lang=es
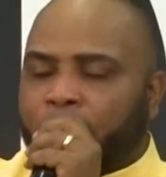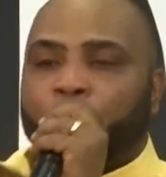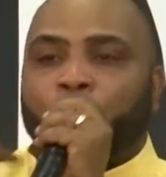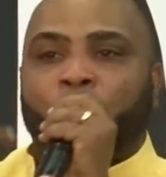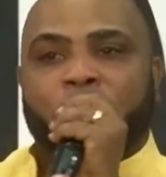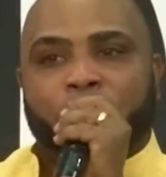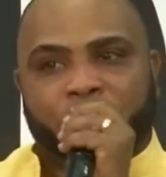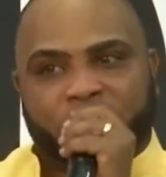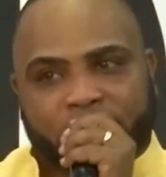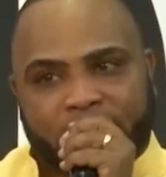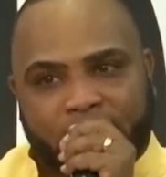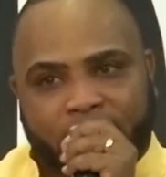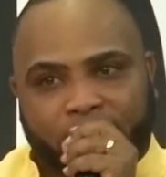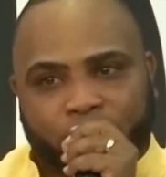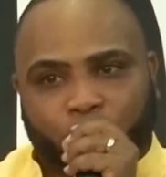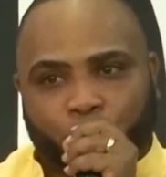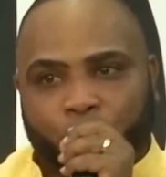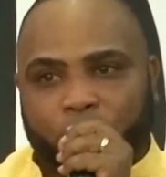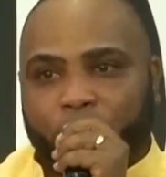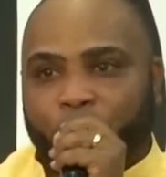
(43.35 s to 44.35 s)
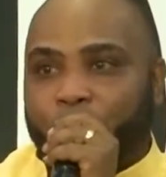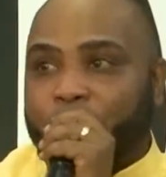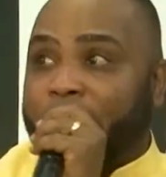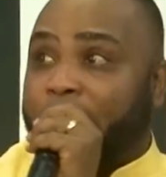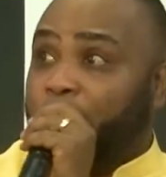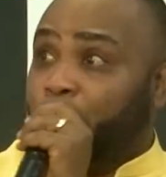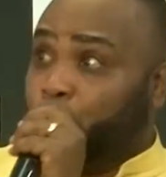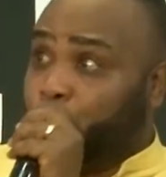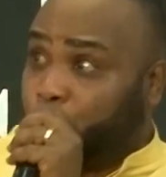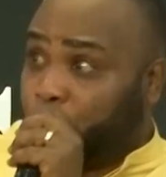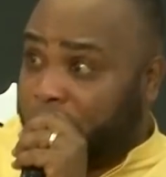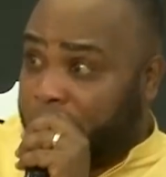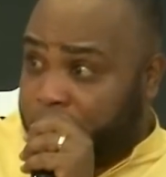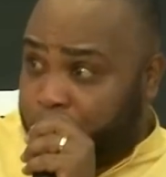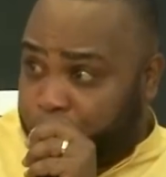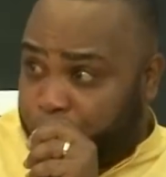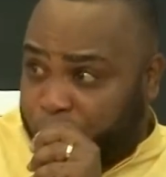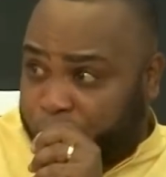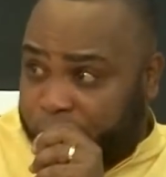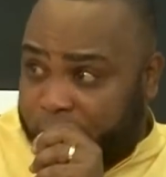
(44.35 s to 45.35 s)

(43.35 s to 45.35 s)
Vuelve y saca tu dedo, diga, hay un tiempo